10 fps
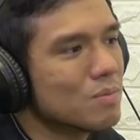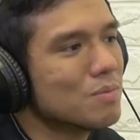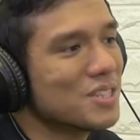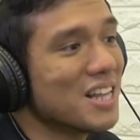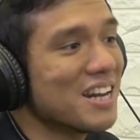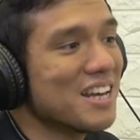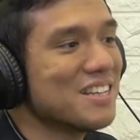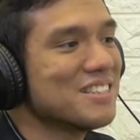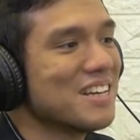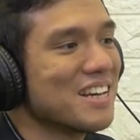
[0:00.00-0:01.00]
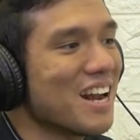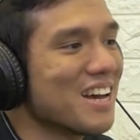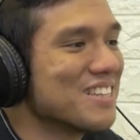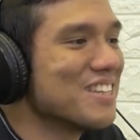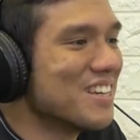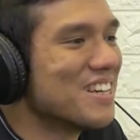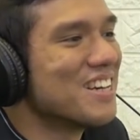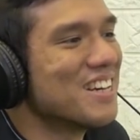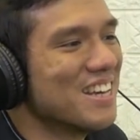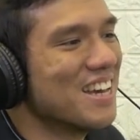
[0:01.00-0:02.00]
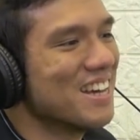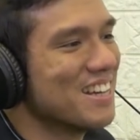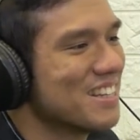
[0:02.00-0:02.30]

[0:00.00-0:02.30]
Hmm, celana itu enggak cingkrang gitu. Ya? Celana cingkrang.